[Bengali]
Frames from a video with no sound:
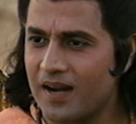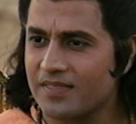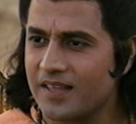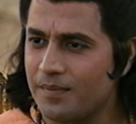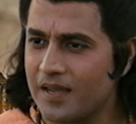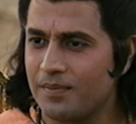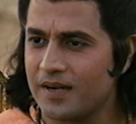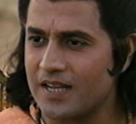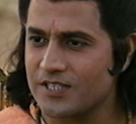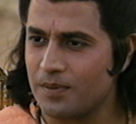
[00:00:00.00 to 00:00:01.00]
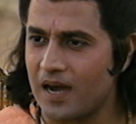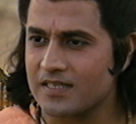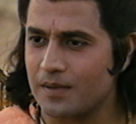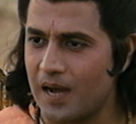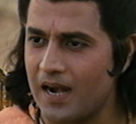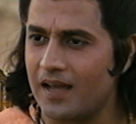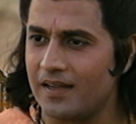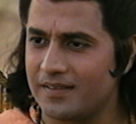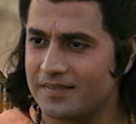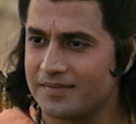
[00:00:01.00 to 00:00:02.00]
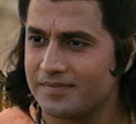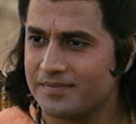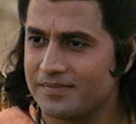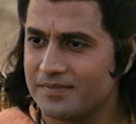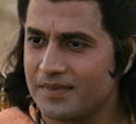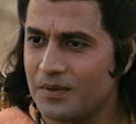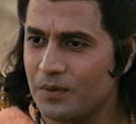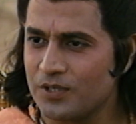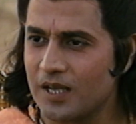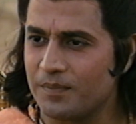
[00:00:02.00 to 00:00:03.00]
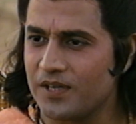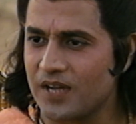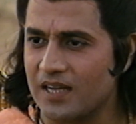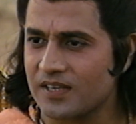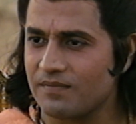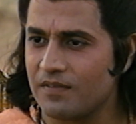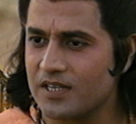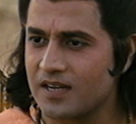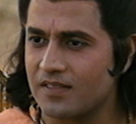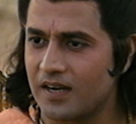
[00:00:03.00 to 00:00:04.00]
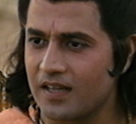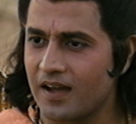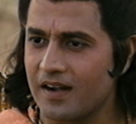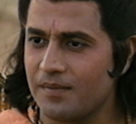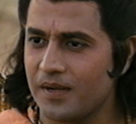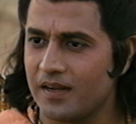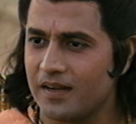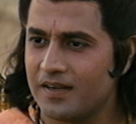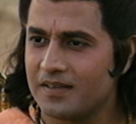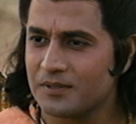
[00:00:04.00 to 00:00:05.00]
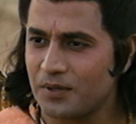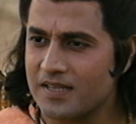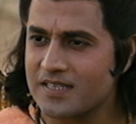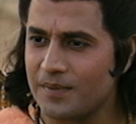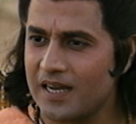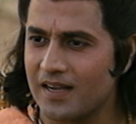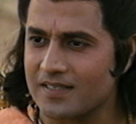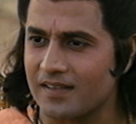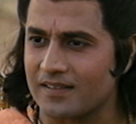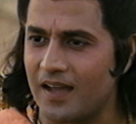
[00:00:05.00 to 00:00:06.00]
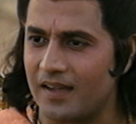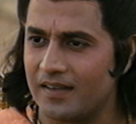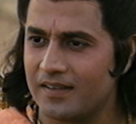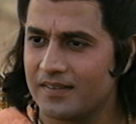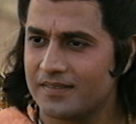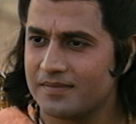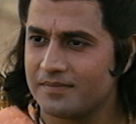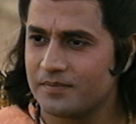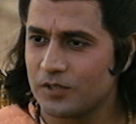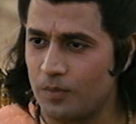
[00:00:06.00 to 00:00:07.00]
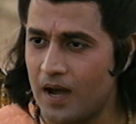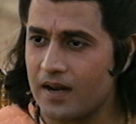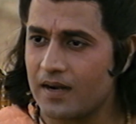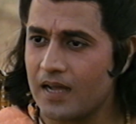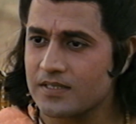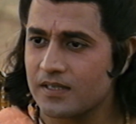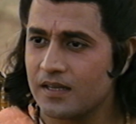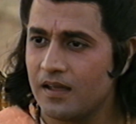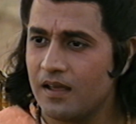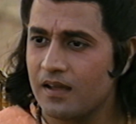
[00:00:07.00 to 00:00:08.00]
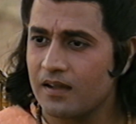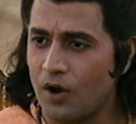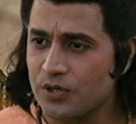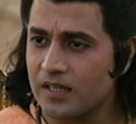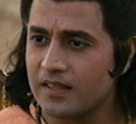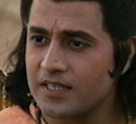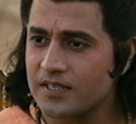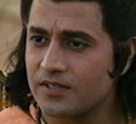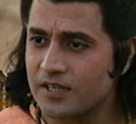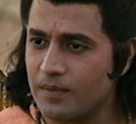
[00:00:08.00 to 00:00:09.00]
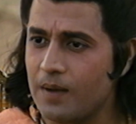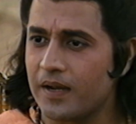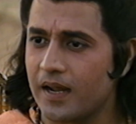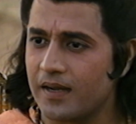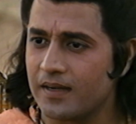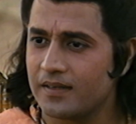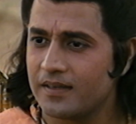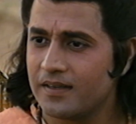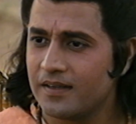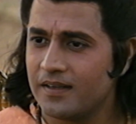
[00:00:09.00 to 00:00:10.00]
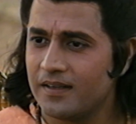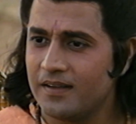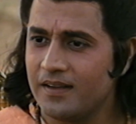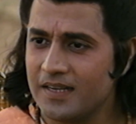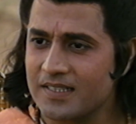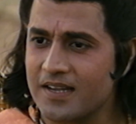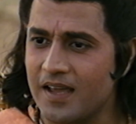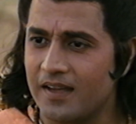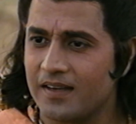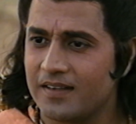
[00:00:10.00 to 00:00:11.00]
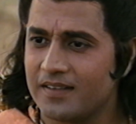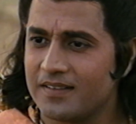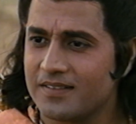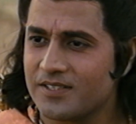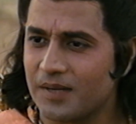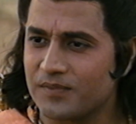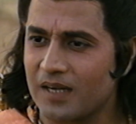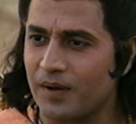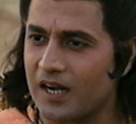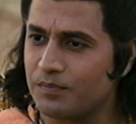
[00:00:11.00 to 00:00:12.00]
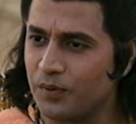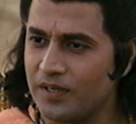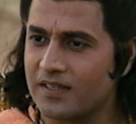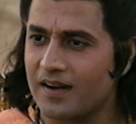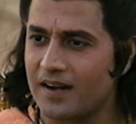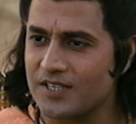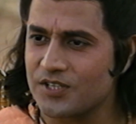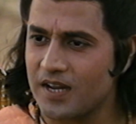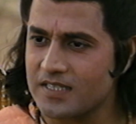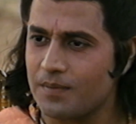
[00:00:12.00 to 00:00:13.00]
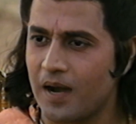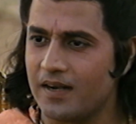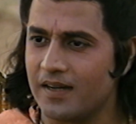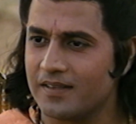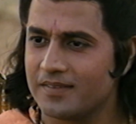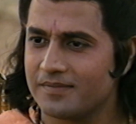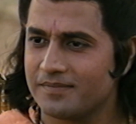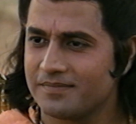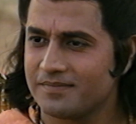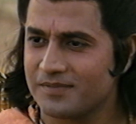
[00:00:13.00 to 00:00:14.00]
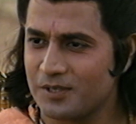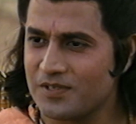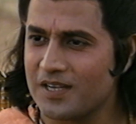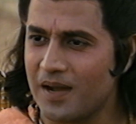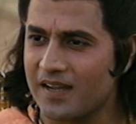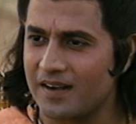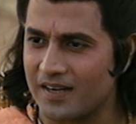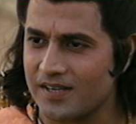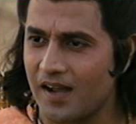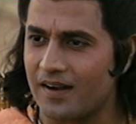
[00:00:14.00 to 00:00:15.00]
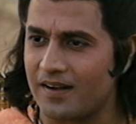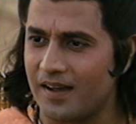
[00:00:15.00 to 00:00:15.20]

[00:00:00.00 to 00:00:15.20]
ভরত সবেমাত্র রাজ্যভার গ্রহণ করেছে ওর সুষ্ঠুভাবে রাজকার্য সামলাতে একটু সময় লাগতে পারে তোমার রাজ্য কৌশল রাজ্যের সীমানায় এজন্য যতদিন না ভরত পুরোপুরি রাজকার্য সামলায় তুমি সীমানা